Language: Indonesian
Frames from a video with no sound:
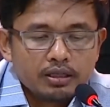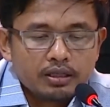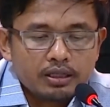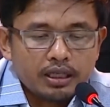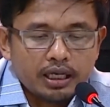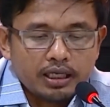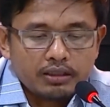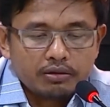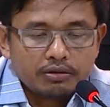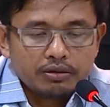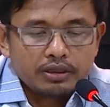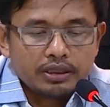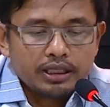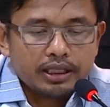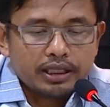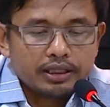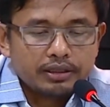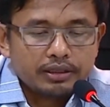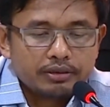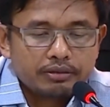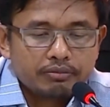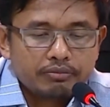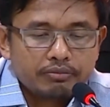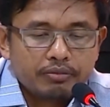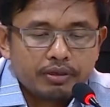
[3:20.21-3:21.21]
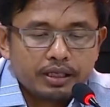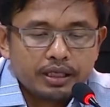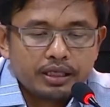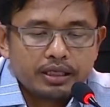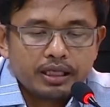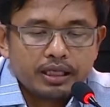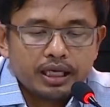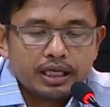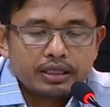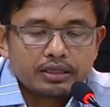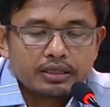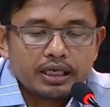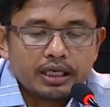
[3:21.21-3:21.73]
Selanjutnya,
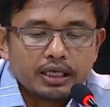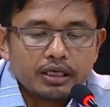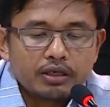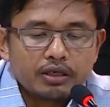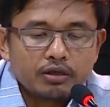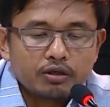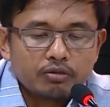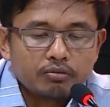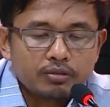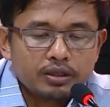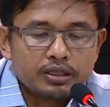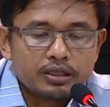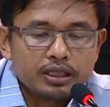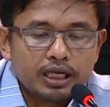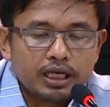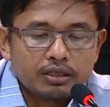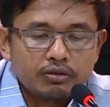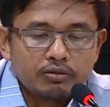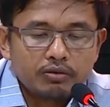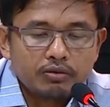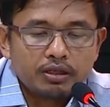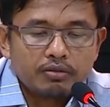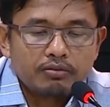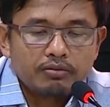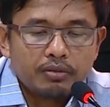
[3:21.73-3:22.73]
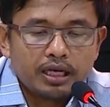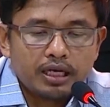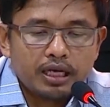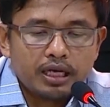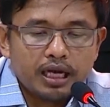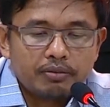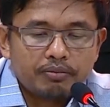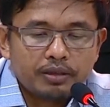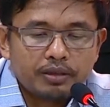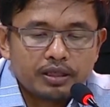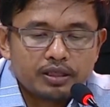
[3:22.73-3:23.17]
berita acara nomor 1589